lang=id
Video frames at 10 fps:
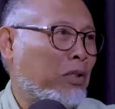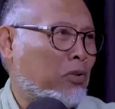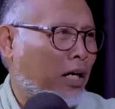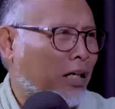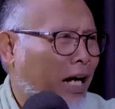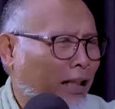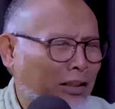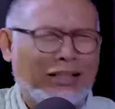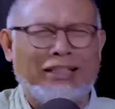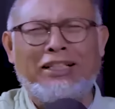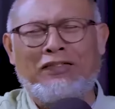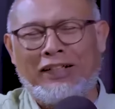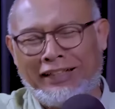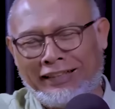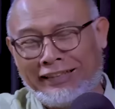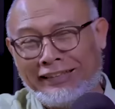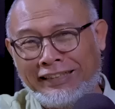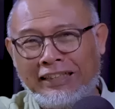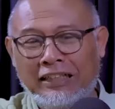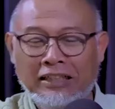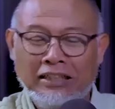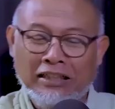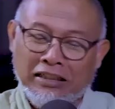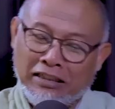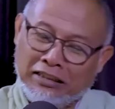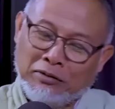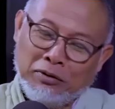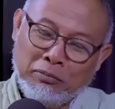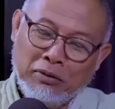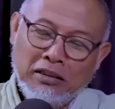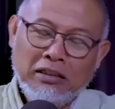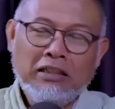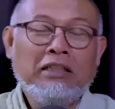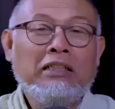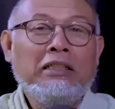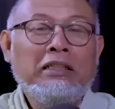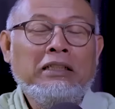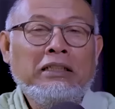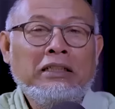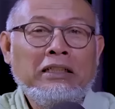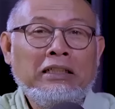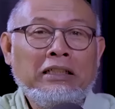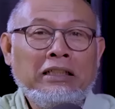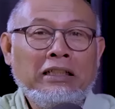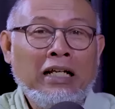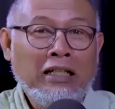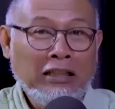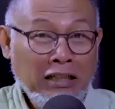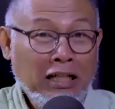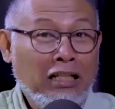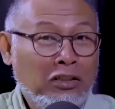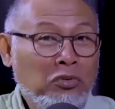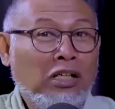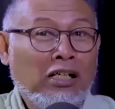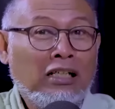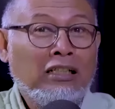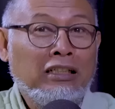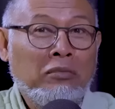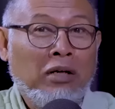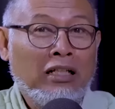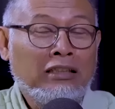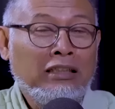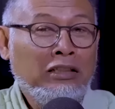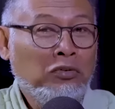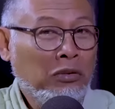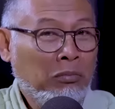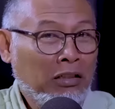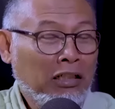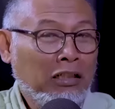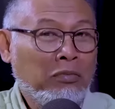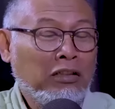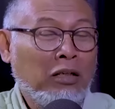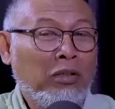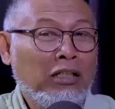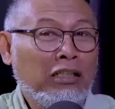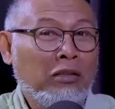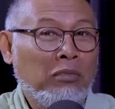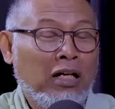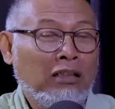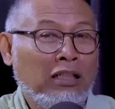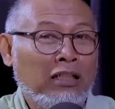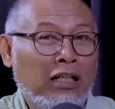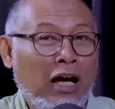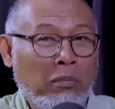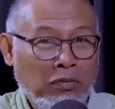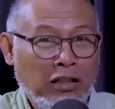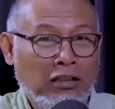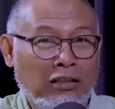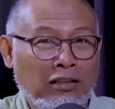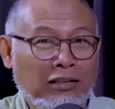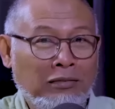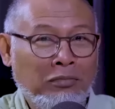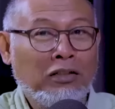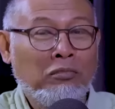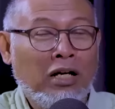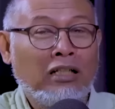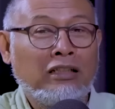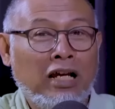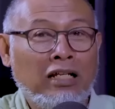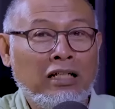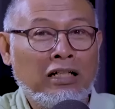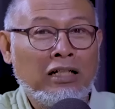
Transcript: udah enggak, ternyata makin kenceng. Teman-teman, eh, ada tiga isu yang akan kita bahas. Isu bagian yang pertama yang kita bahas adalah update perkembangan terakhir